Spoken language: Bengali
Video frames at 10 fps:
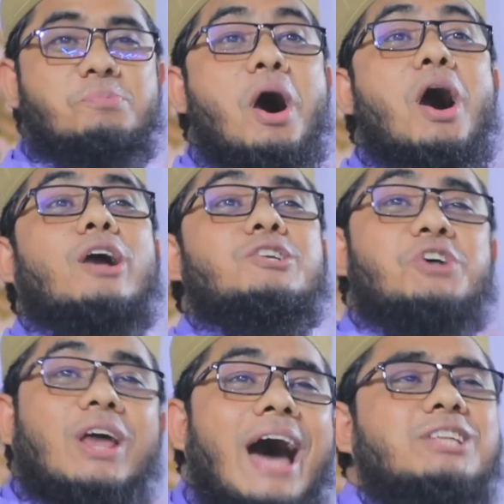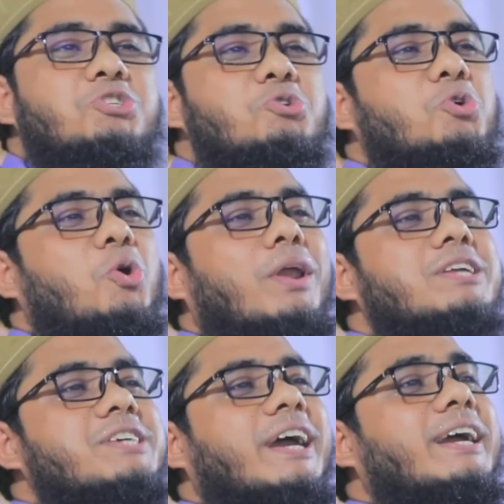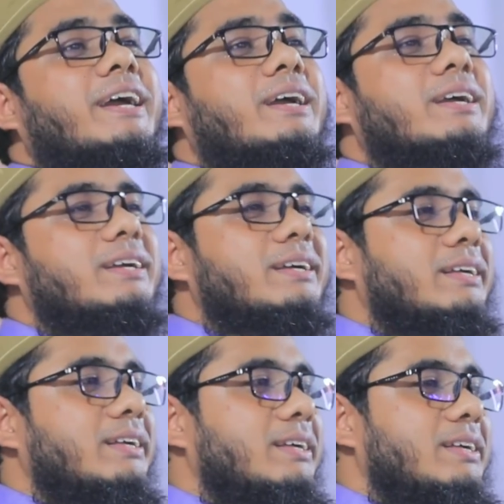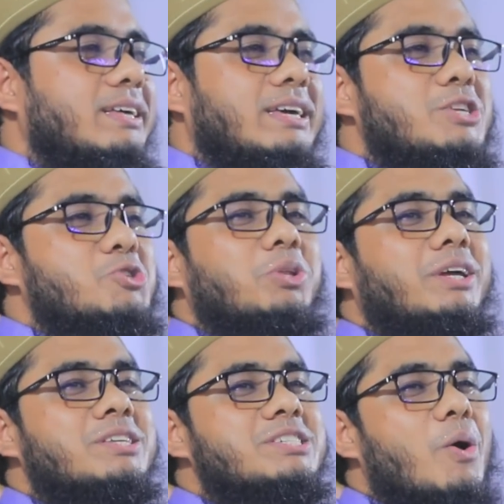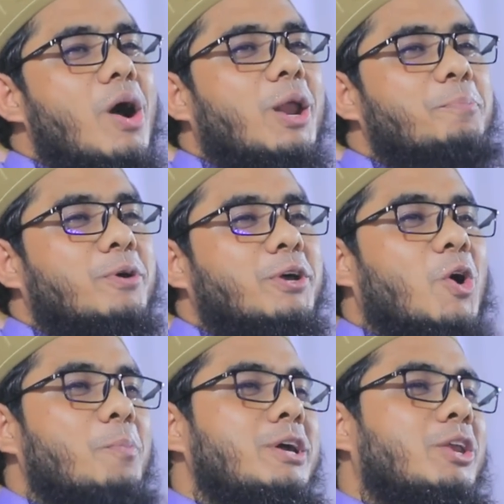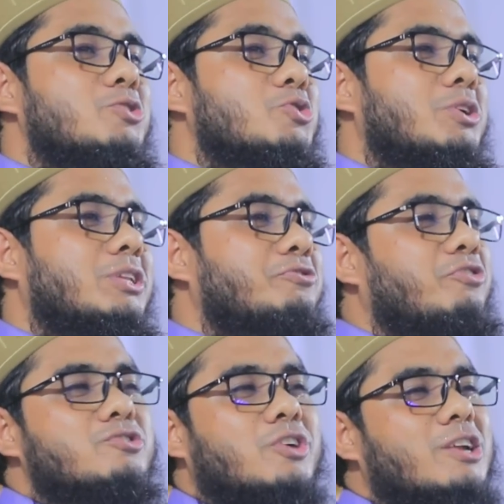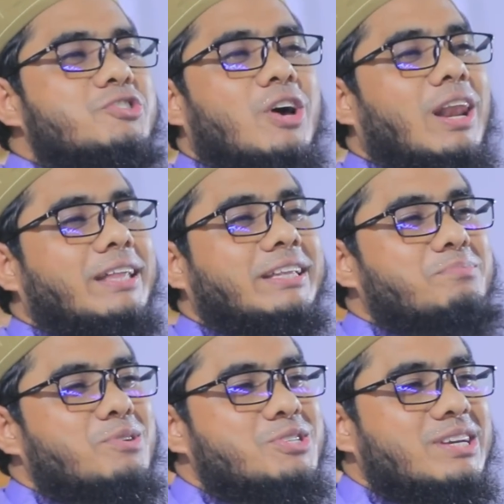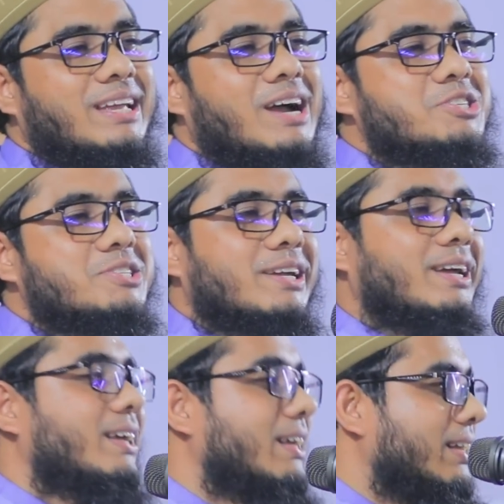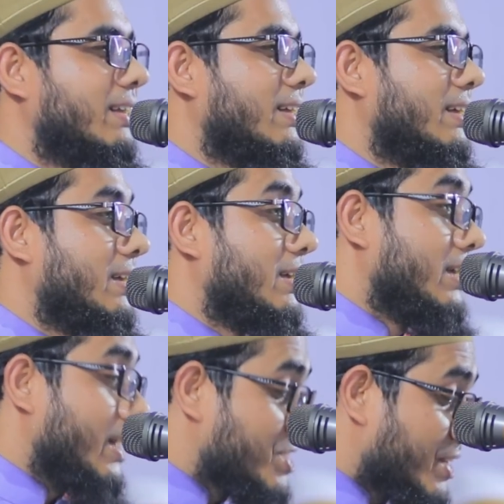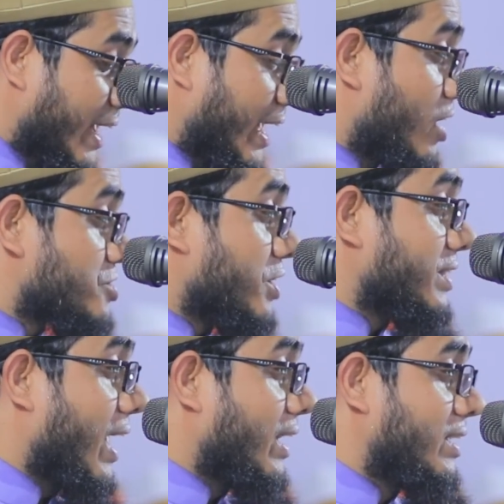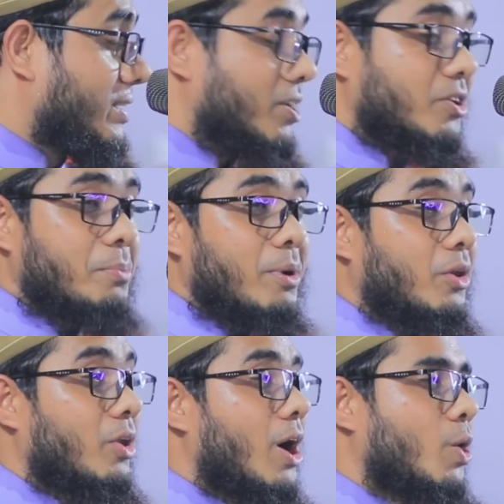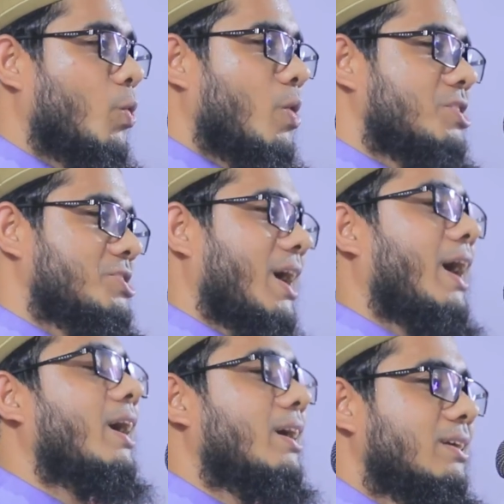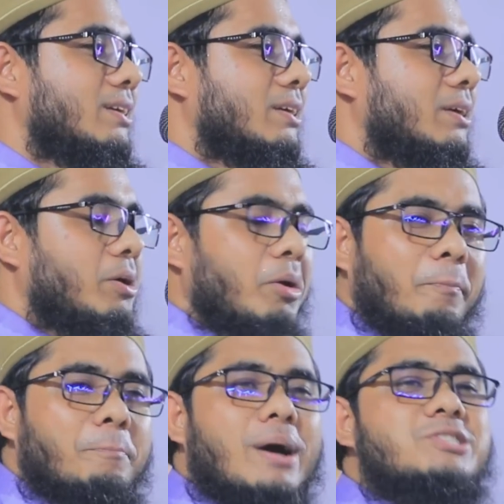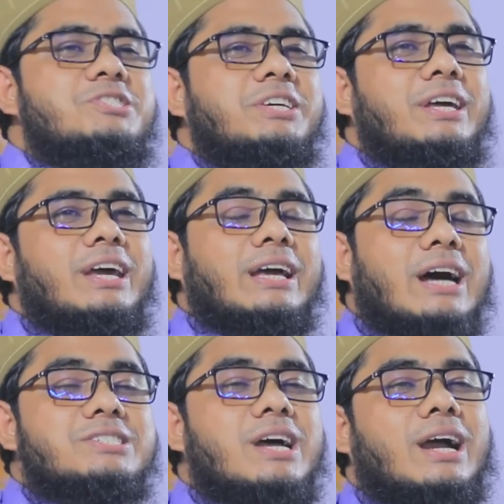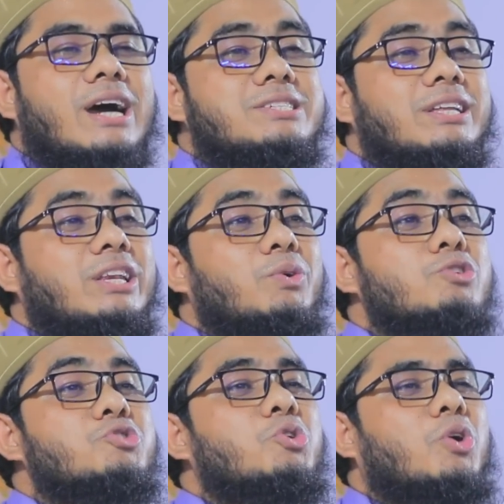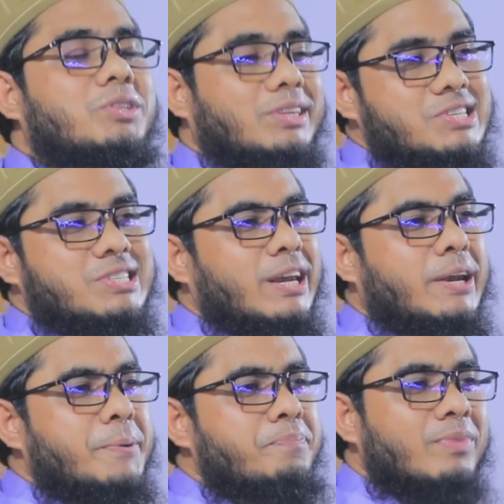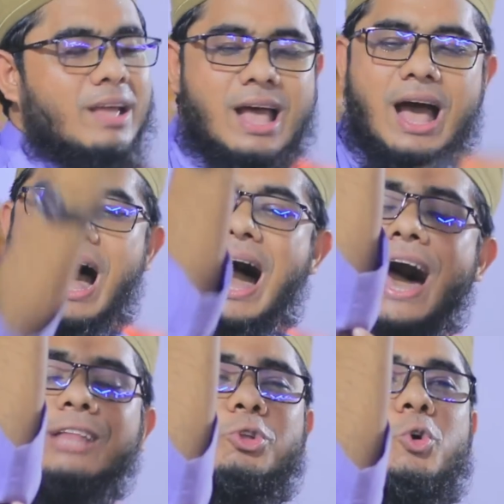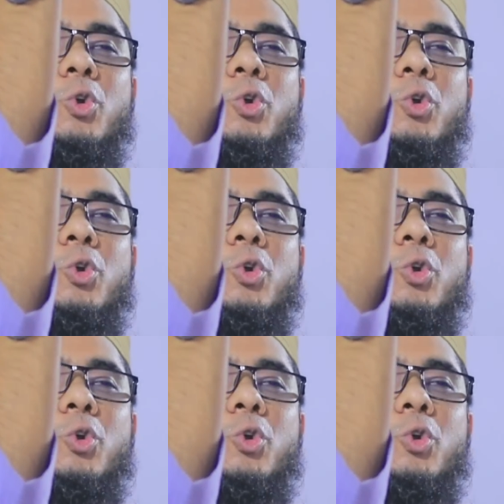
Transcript: যুবক সালাদ শুরু করেছে কিছুদিন যাওয়ার পরে গভীর জনিতে ফজরের সালাতে মসজিদে আসছে এসে দেখে হজরত আলী কার্রামাল্লাহু আজহা মসজিদের কাছাকাছি তিনি অজু করতেছেন হাত